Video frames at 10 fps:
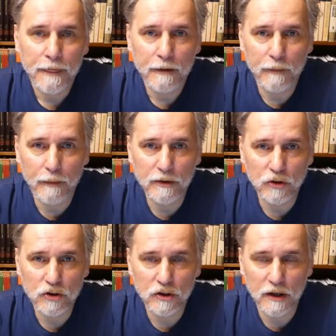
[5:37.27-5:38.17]
mamy do
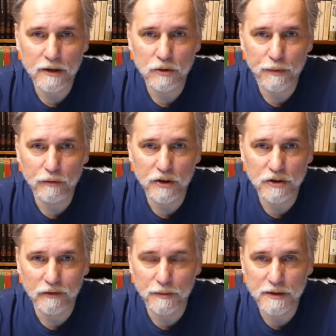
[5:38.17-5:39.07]
czynienia zupełnie z
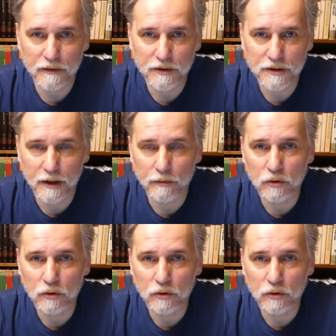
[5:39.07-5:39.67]
nowym zjawiskiem,